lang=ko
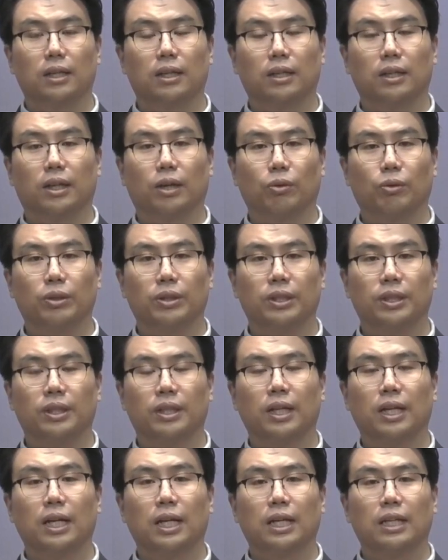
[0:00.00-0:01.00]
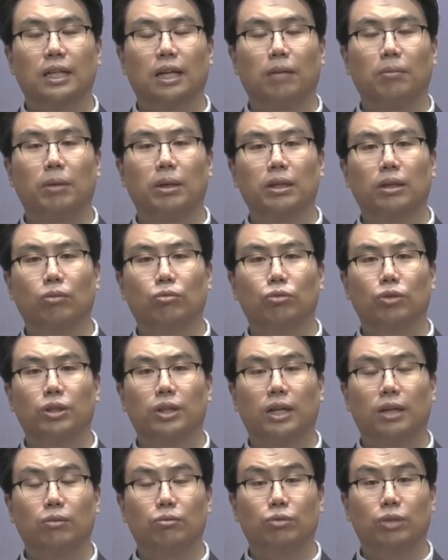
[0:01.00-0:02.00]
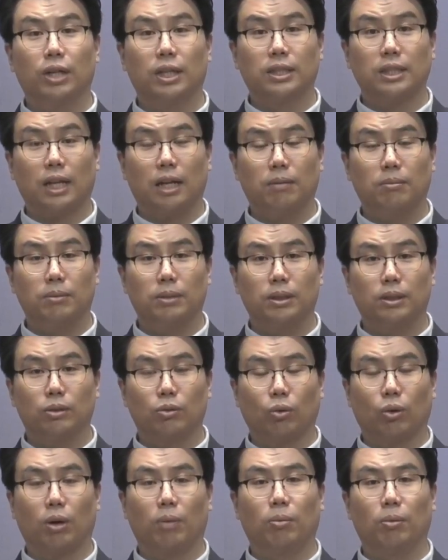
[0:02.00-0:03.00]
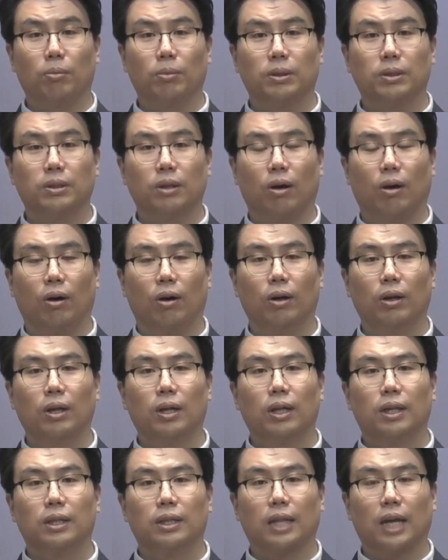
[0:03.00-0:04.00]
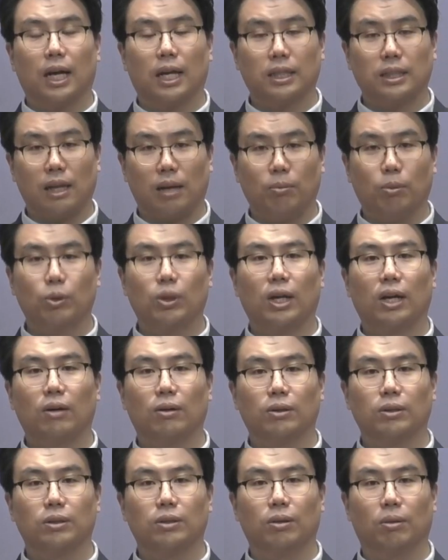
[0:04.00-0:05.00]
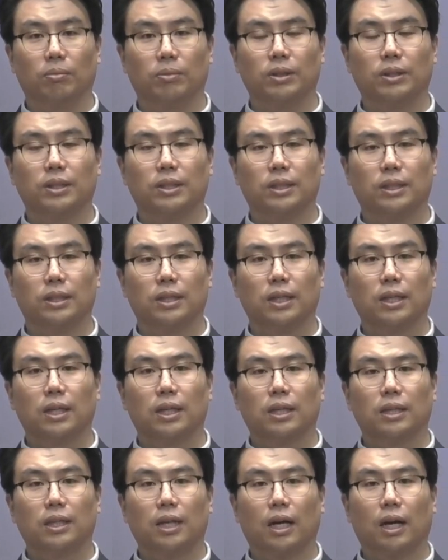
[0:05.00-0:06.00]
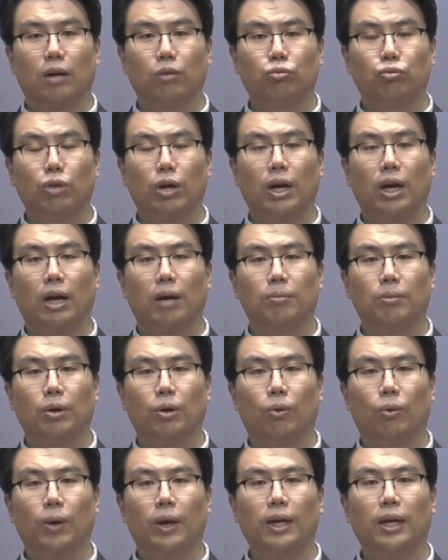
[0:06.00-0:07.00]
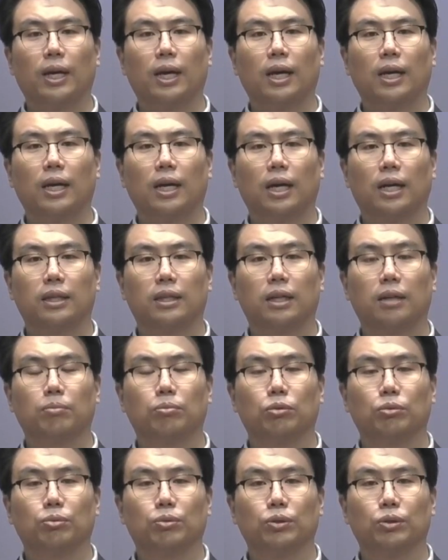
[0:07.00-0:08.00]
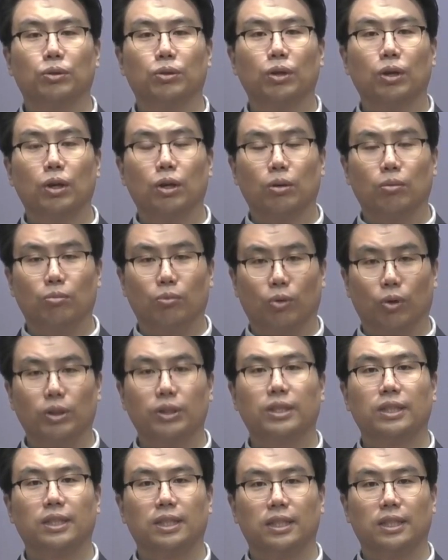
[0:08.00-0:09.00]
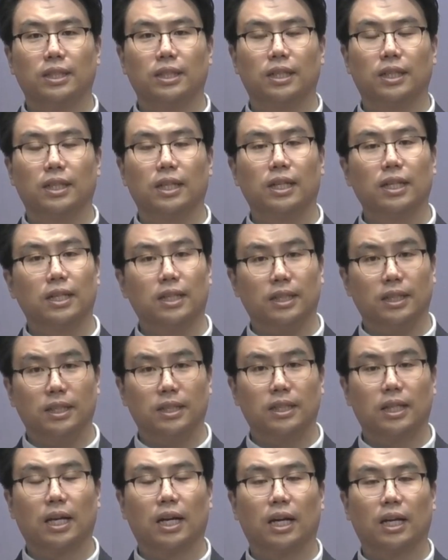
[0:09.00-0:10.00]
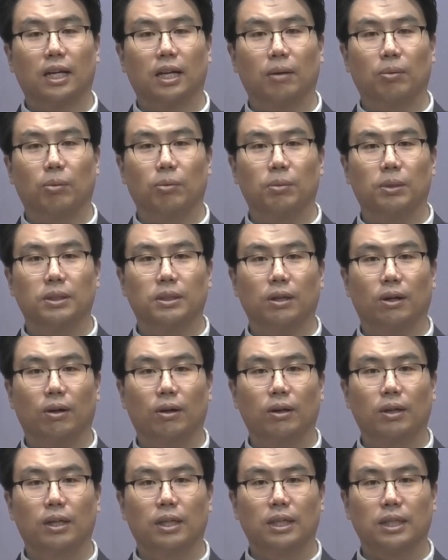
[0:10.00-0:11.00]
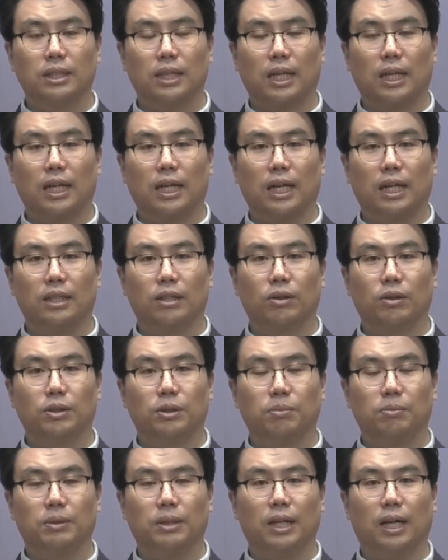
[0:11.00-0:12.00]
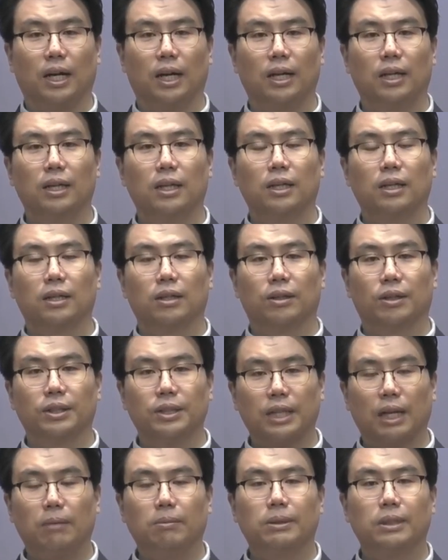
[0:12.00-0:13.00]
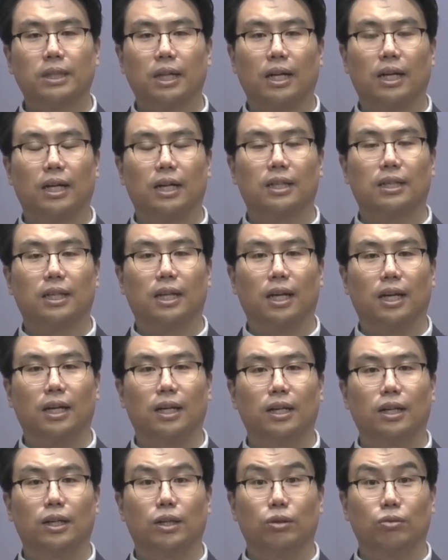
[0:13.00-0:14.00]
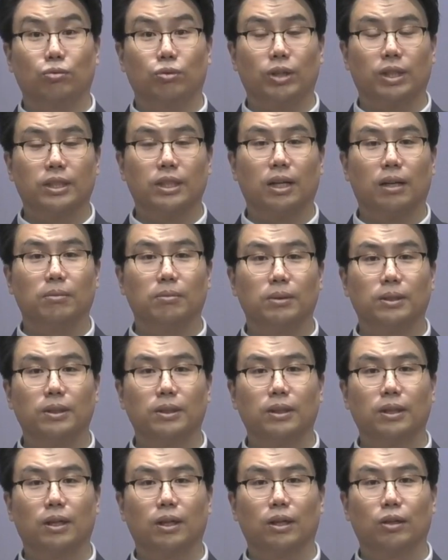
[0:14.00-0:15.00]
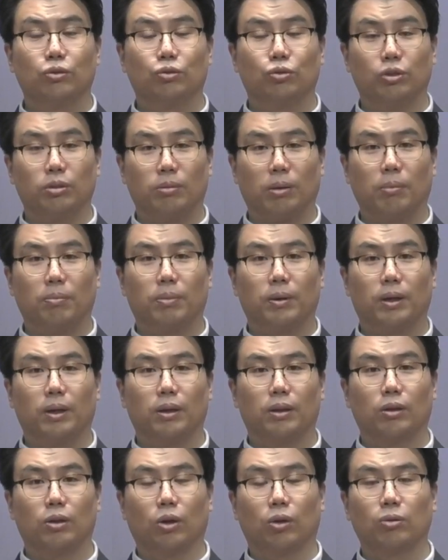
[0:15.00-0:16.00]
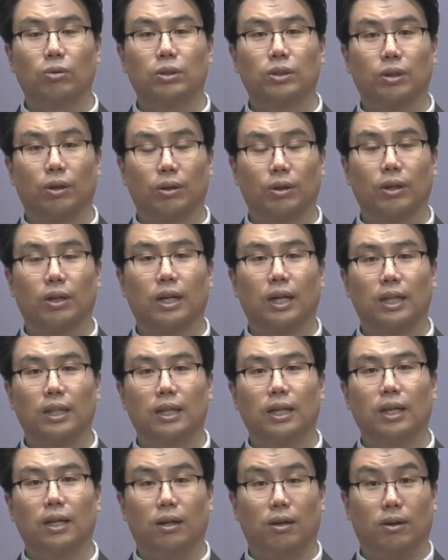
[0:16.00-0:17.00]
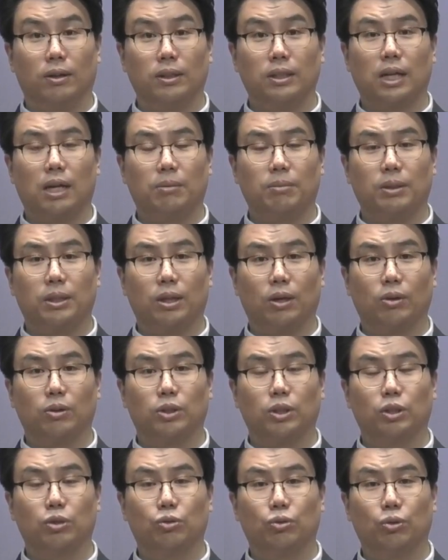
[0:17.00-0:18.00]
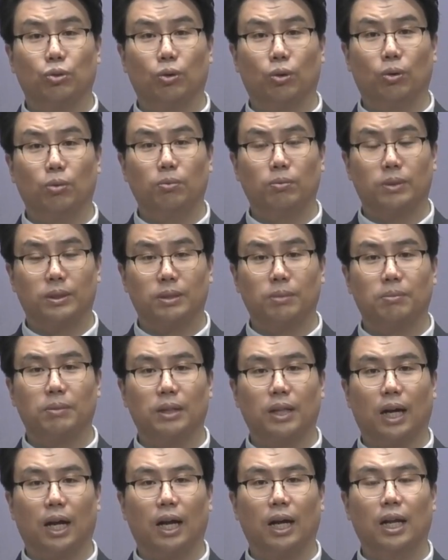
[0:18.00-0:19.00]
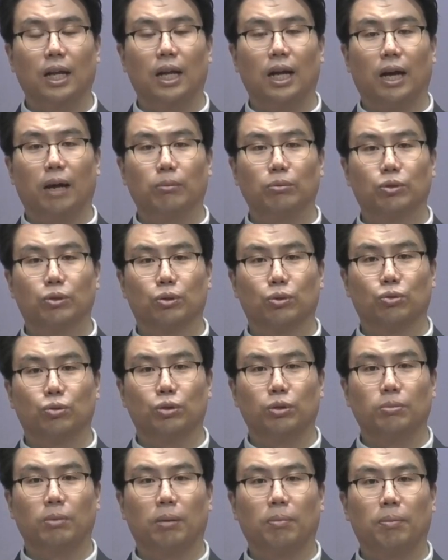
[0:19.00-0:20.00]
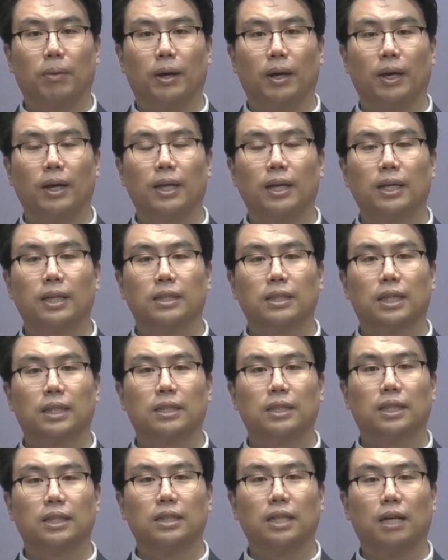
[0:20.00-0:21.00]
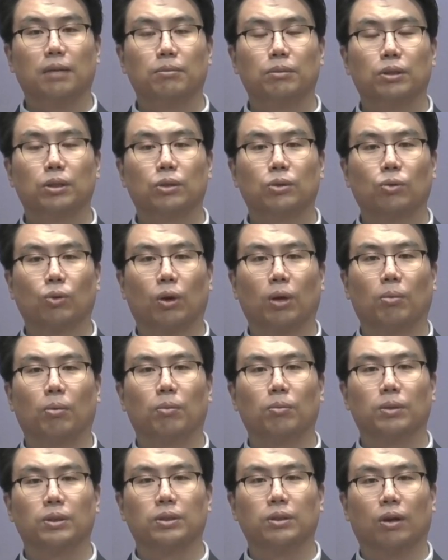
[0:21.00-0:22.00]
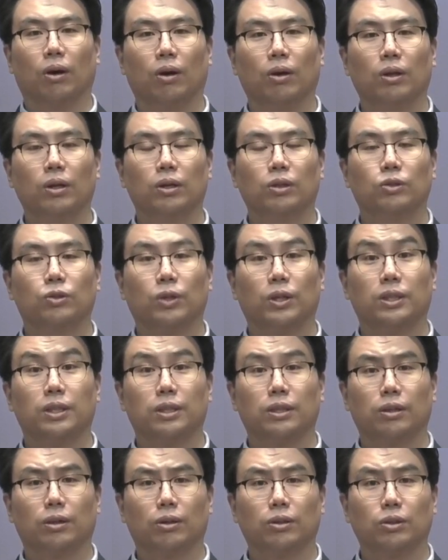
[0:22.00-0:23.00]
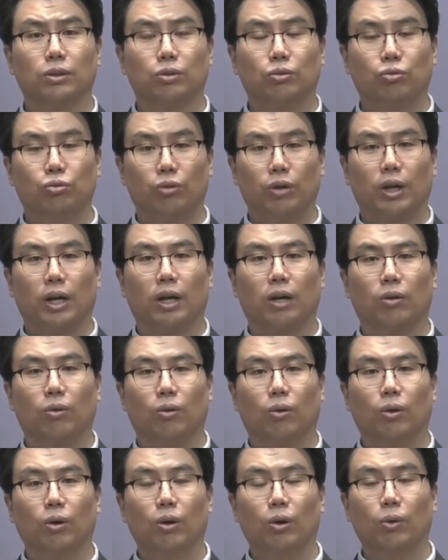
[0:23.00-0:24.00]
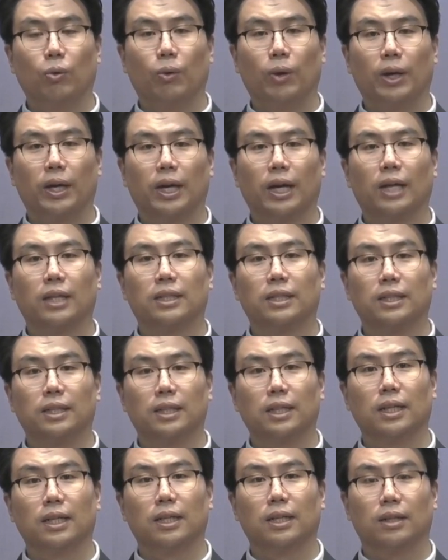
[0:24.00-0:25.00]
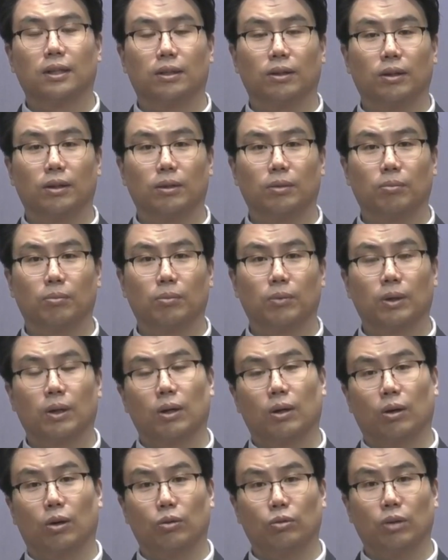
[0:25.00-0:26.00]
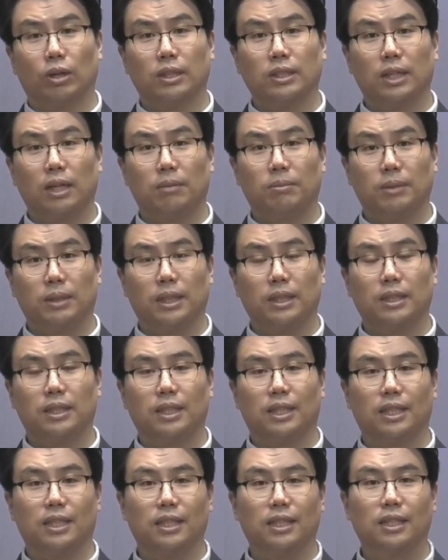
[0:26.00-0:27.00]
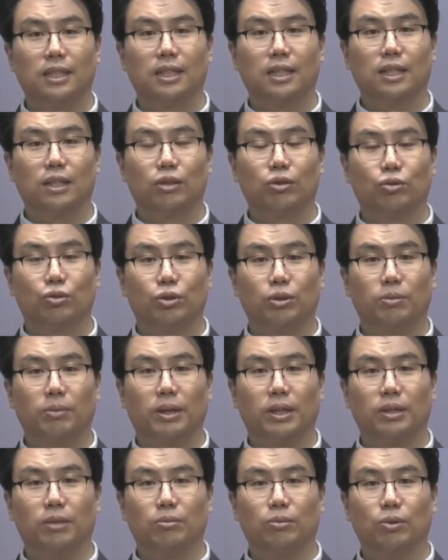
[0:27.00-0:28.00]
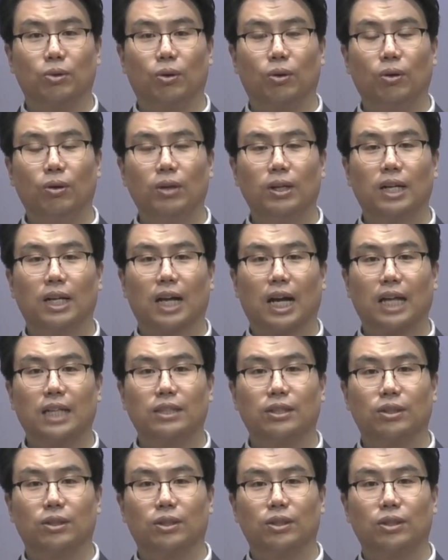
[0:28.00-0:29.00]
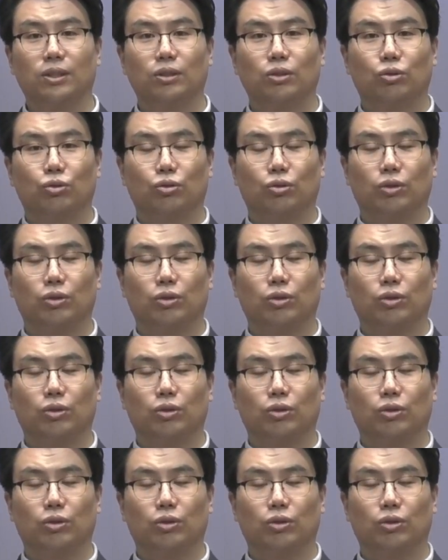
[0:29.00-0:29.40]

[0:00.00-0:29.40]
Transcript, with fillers: 그렇게 우리는 날마다 우리의, 우리의 삶을 돌아보면서 내가 잘못한 것은 없는지, 내가 후회하며 회개해야 될 부분은 무엇인지를 늘 생각해 보면서 살아야 하는 것입니다. 그런 삶을 살아갈 때 우리의 삶은 주님 앞에 더욱 정결한 어, 삶이 되어질 줄로 믿습니다. 아무쪼록 주님 앞에 자신의 삶을 돌아보면서 죄 지은 것을 후회하고 회개하는 그런 거룩한 삶이 되시기를 주님의 이름으로 간절히